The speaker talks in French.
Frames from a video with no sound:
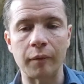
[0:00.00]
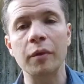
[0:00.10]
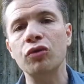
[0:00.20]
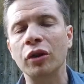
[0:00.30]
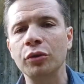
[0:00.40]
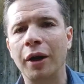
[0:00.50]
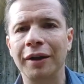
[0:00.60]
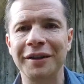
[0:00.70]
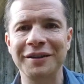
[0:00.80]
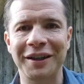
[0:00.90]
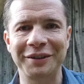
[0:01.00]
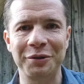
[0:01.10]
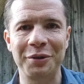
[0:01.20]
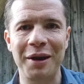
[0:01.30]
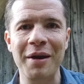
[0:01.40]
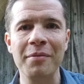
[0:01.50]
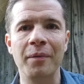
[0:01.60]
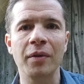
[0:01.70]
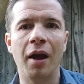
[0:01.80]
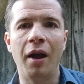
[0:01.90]
Mais je vous rassure, la thèse reste la même.
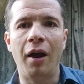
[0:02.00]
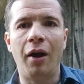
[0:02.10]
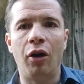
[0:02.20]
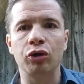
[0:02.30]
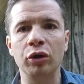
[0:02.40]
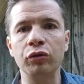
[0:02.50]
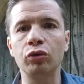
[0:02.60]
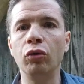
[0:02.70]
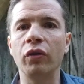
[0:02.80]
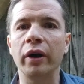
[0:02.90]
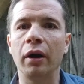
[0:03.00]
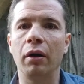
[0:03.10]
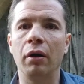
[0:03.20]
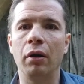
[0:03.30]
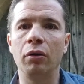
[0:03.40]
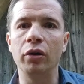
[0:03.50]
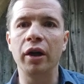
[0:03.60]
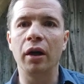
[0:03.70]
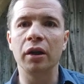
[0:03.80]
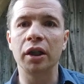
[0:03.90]
Ensuite, vous trouverez euh, le
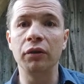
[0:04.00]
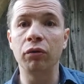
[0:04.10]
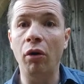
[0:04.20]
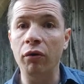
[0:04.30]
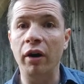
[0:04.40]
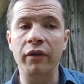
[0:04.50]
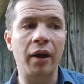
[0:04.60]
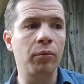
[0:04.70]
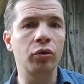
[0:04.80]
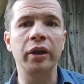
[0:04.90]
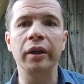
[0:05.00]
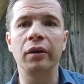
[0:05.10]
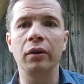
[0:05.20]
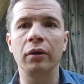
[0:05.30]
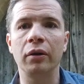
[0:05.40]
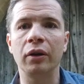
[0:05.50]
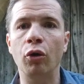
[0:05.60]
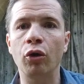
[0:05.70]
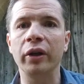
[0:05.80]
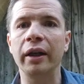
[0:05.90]
lien qui vous renvoie vers mon guide de
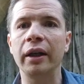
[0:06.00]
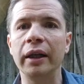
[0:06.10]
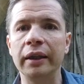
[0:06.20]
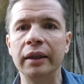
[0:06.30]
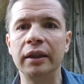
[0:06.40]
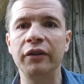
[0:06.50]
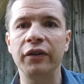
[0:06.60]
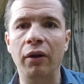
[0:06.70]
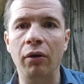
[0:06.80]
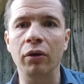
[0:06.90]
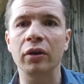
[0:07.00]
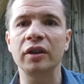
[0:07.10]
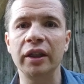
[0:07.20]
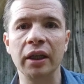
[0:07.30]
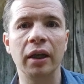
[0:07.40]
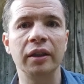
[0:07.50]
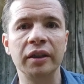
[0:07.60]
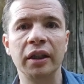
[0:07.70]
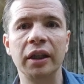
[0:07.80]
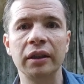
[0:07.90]
reconnaître les différents styles
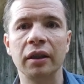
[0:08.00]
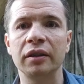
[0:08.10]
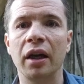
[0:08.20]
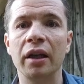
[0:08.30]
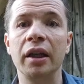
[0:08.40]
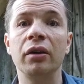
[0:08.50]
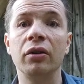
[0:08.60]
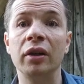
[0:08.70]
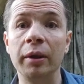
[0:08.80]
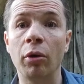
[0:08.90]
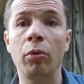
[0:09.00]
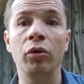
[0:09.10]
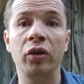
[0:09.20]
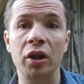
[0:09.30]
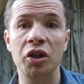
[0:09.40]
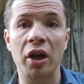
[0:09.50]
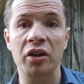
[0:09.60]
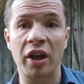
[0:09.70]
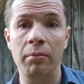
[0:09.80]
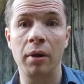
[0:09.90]
des églises. Hein, c'est un guide librement
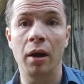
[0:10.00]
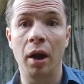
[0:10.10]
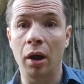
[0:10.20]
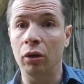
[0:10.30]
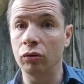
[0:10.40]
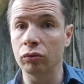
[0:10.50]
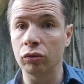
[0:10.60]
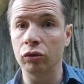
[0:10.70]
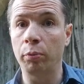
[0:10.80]
téléchargeable, donc